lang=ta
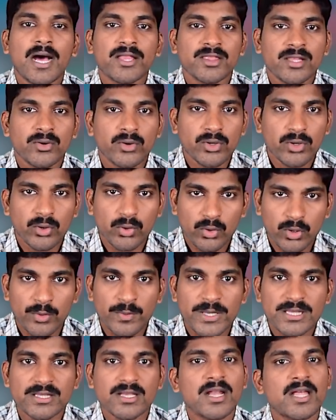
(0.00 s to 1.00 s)
அந்த ஒரு
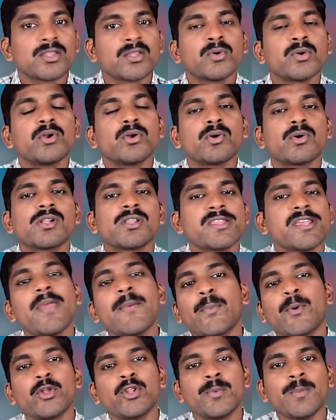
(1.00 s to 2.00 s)
குடும்பத்தில் அந்த ஒரு
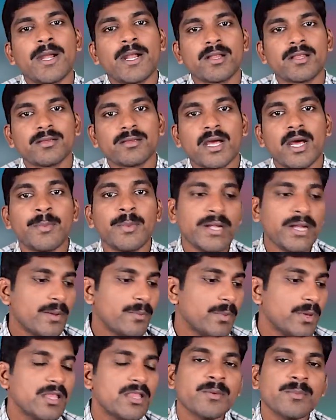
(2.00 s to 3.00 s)
குழந்தையே போதுமானது அப்படின்னா
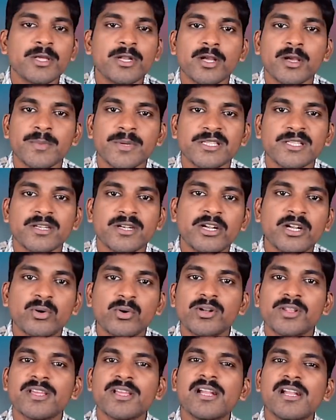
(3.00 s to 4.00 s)
மீதம் இருக்கும் அந்த இரண்டு
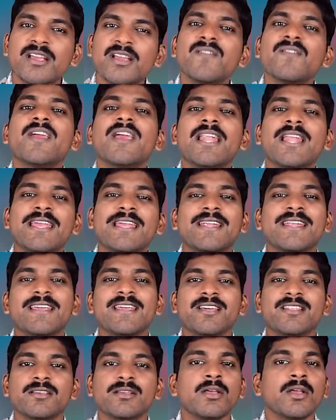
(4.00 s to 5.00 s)
குழந்தைகளுக்கு வேலை
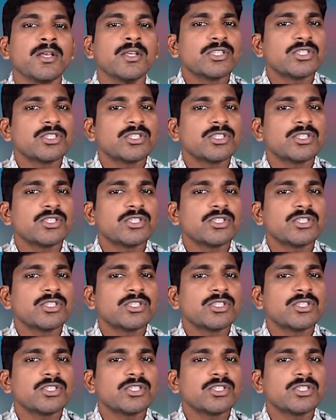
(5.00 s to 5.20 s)
கிடையாது